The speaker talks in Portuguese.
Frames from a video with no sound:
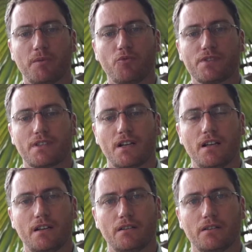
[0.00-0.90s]
para
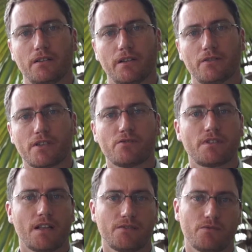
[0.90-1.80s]
mostrar é, os
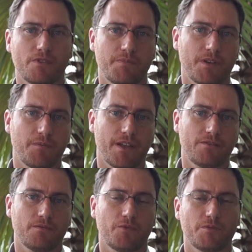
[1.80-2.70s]
resultados do
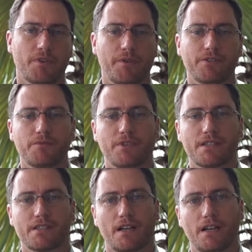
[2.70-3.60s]
experimento, meu experimento de
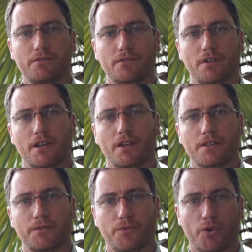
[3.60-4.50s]
mestrado,
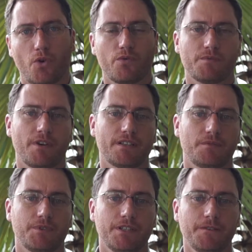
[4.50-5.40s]
que foi com o
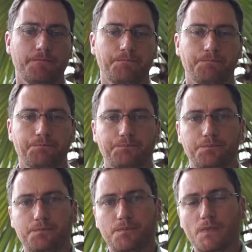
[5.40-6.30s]
Smartamine.
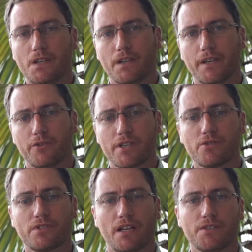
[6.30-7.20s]
É, e os
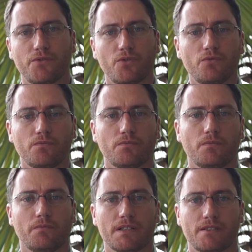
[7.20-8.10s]
resultados foram
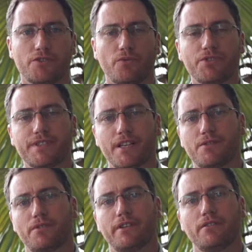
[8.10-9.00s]
bastante condizentes
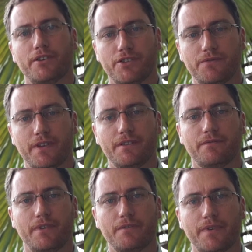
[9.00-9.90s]
com aquilo que a gente vem,
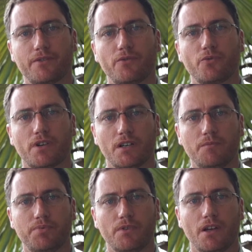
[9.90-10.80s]
vem vendo no
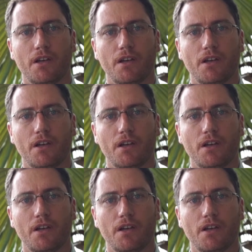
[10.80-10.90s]
campo,